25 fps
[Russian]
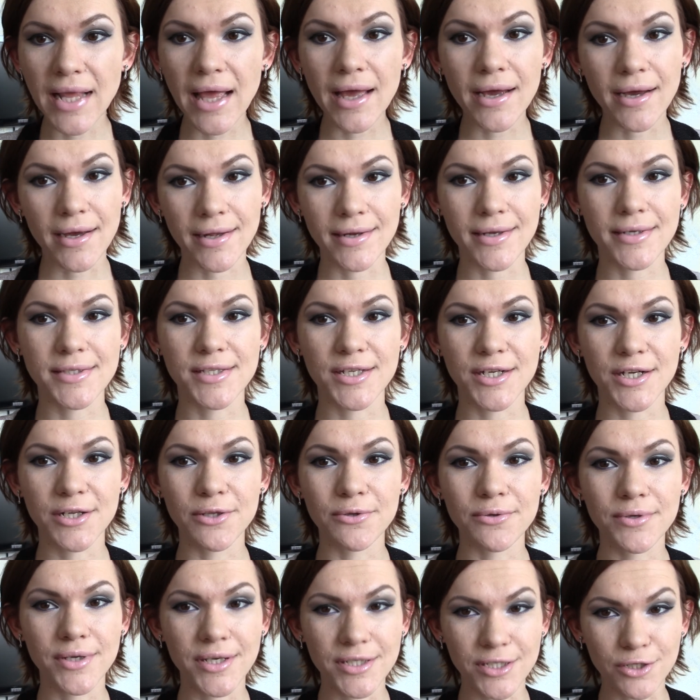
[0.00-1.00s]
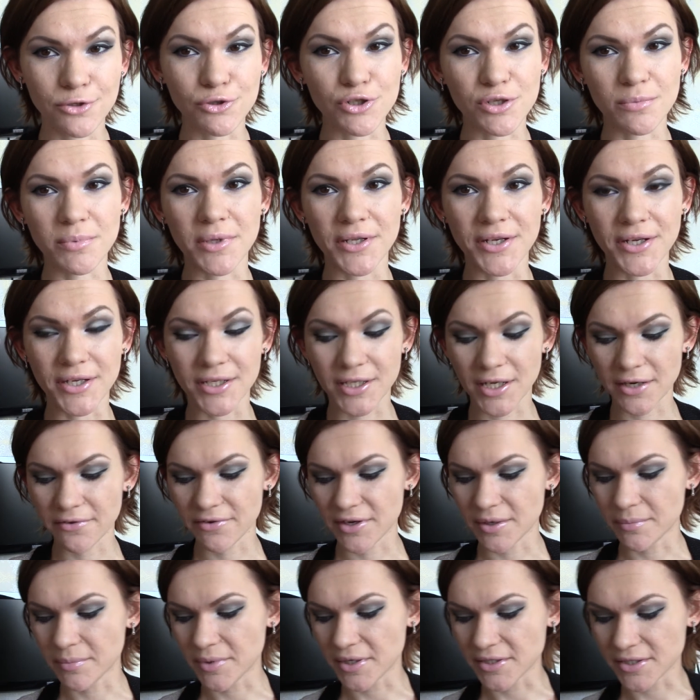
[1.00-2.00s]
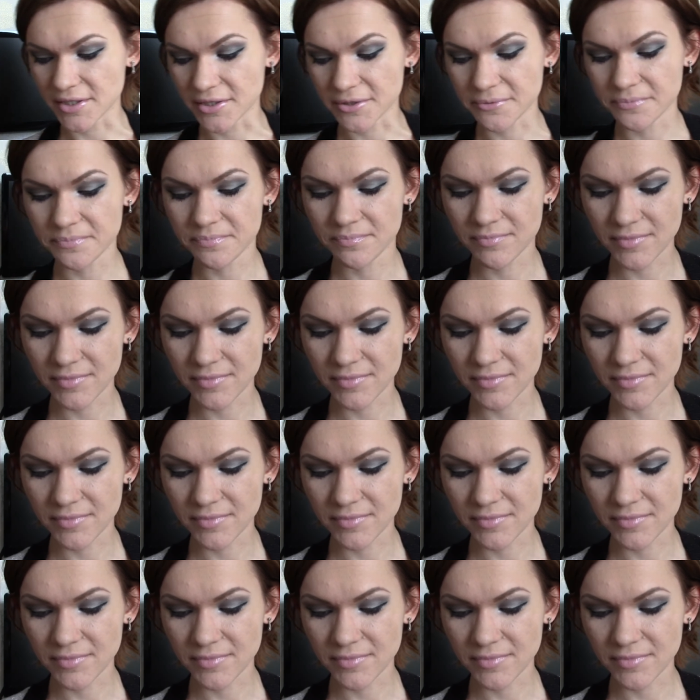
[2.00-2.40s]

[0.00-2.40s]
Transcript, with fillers: Коллекция Hello Kitty тоже была некоторое время назад.